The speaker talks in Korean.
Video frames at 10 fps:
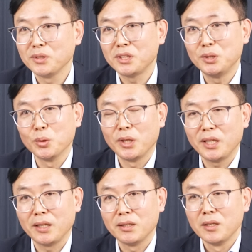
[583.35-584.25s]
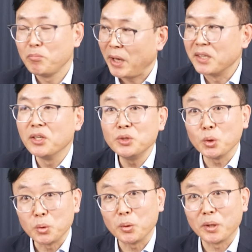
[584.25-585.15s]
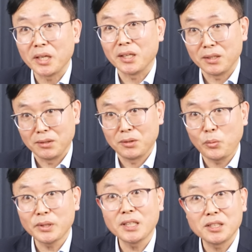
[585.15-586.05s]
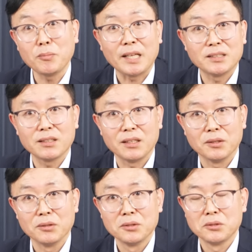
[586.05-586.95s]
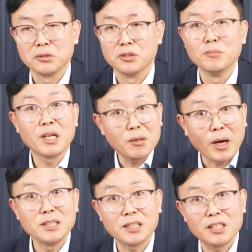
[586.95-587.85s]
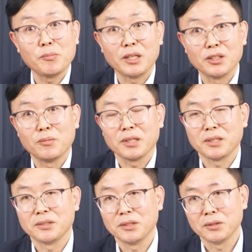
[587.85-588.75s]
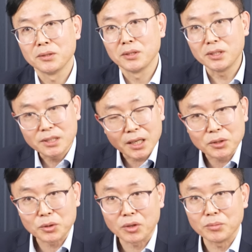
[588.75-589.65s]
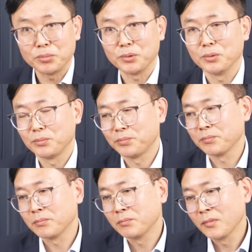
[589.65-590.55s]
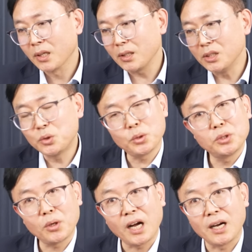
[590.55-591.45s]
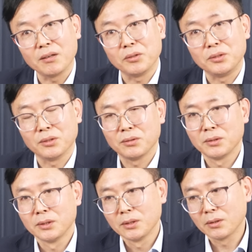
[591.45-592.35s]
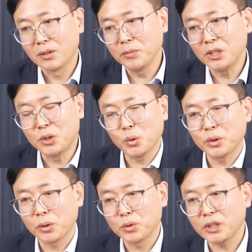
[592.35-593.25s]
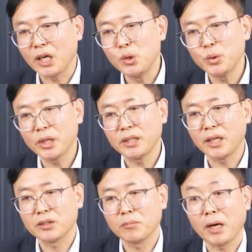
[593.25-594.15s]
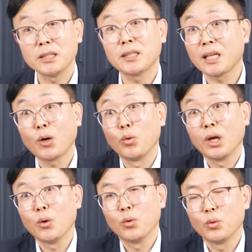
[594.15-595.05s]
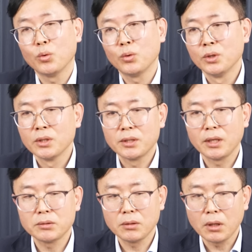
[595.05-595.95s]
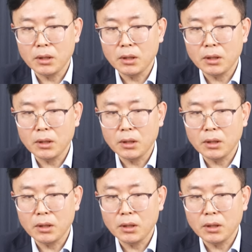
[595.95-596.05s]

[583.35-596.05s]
기존의 100년 전통의 회사들이 많잖아요. 얼마나 많이 차를 만들어 봤겠어요. 디자인도 더 이쁘고. 그러니까 이쪽이 더 강한 거죠. 그러면 이쪽에서도 자율주행에 대해서 많이 따라 올라오고, 그래서